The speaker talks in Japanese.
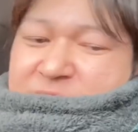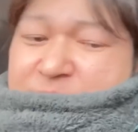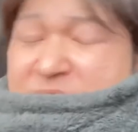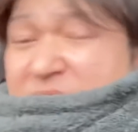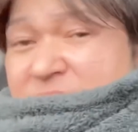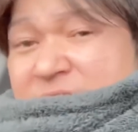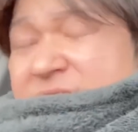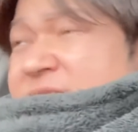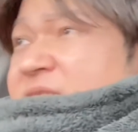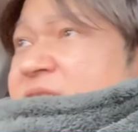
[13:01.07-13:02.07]
の見張りを
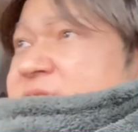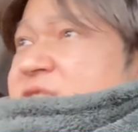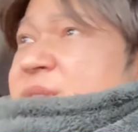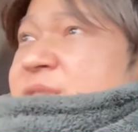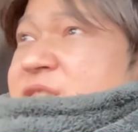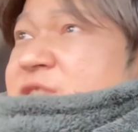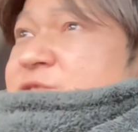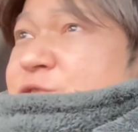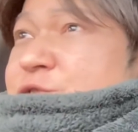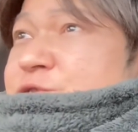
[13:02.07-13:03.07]
出さへんために、
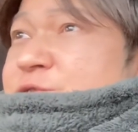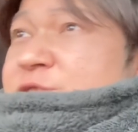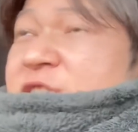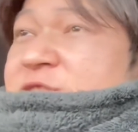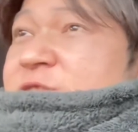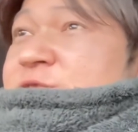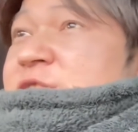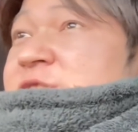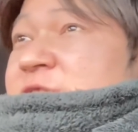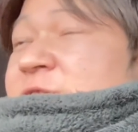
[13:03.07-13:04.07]
そういう風にやってるん
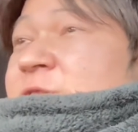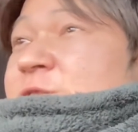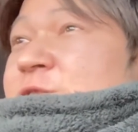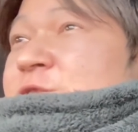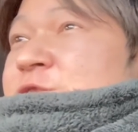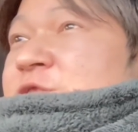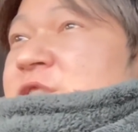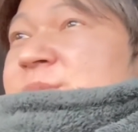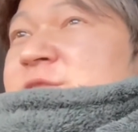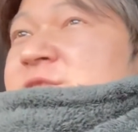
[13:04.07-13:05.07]
ですけど、
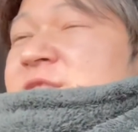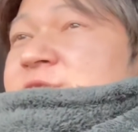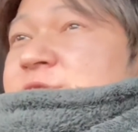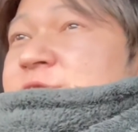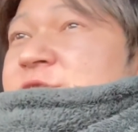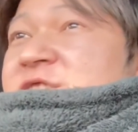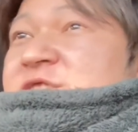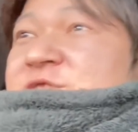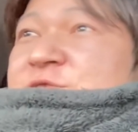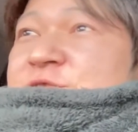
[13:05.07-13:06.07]
ヤマトさんの
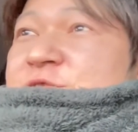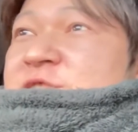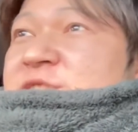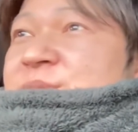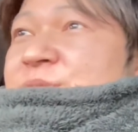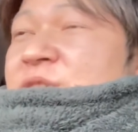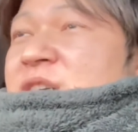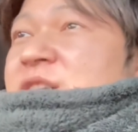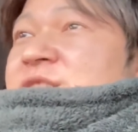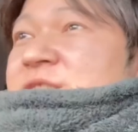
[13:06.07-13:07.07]
イージークルーのシステムが
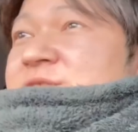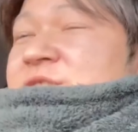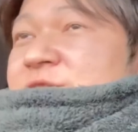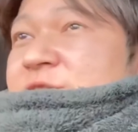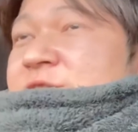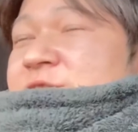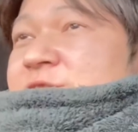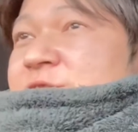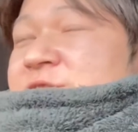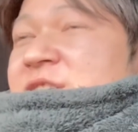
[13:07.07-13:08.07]
分かんないんですけど、
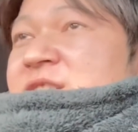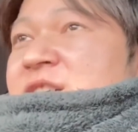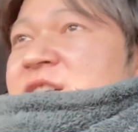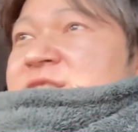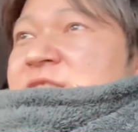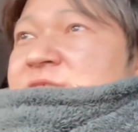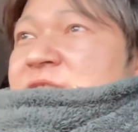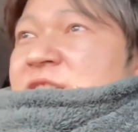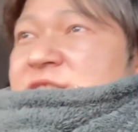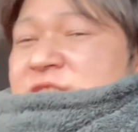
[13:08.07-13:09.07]
再配達
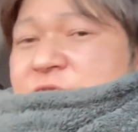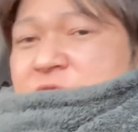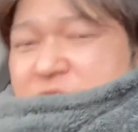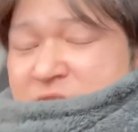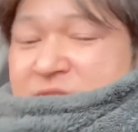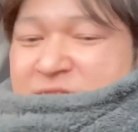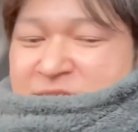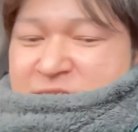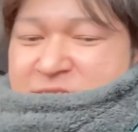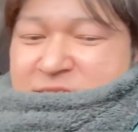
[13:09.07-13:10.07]
が入った時に、
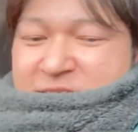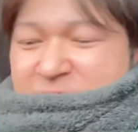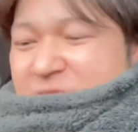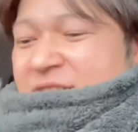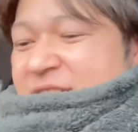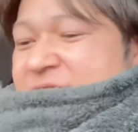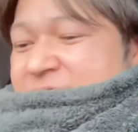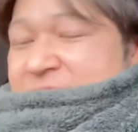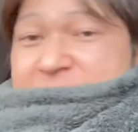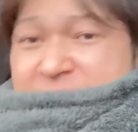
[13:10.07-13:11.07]
気づかない
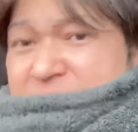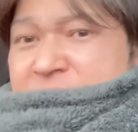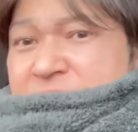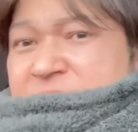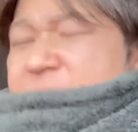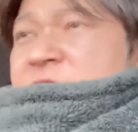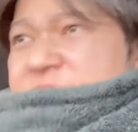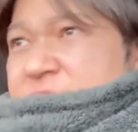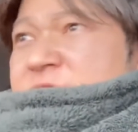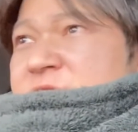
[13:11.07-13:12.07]
んですかって聞いたん
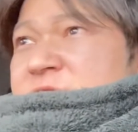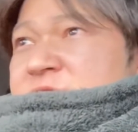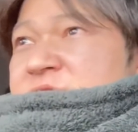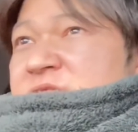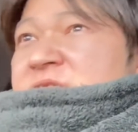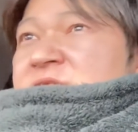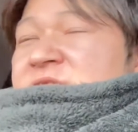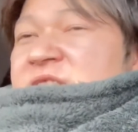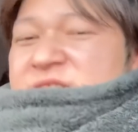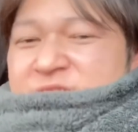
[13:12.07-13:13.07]
ですよ。で、
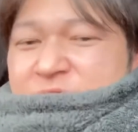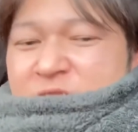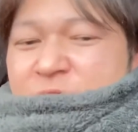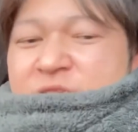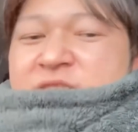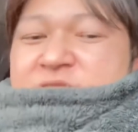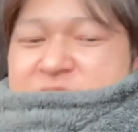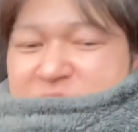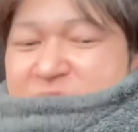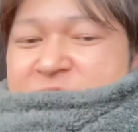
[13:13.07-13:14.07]
連絡は来ないん
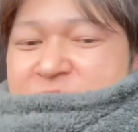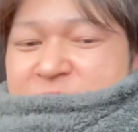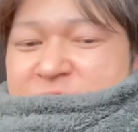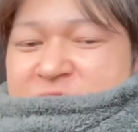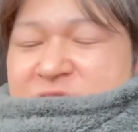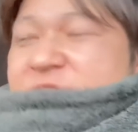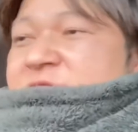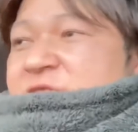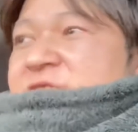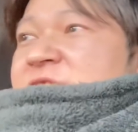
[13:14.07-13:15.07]
ですかって聞
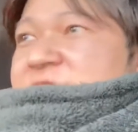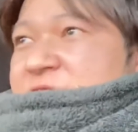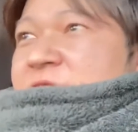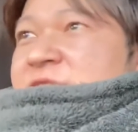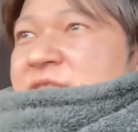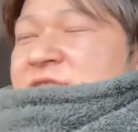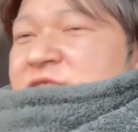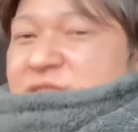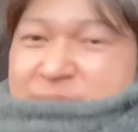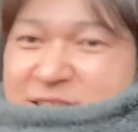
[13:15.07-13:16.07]
いたんですけど、いや、
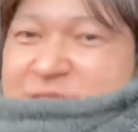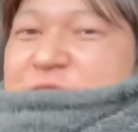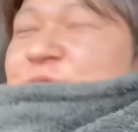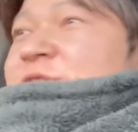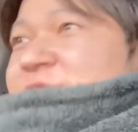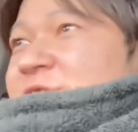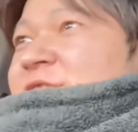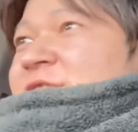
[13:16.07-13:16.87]
来ますって言われるんで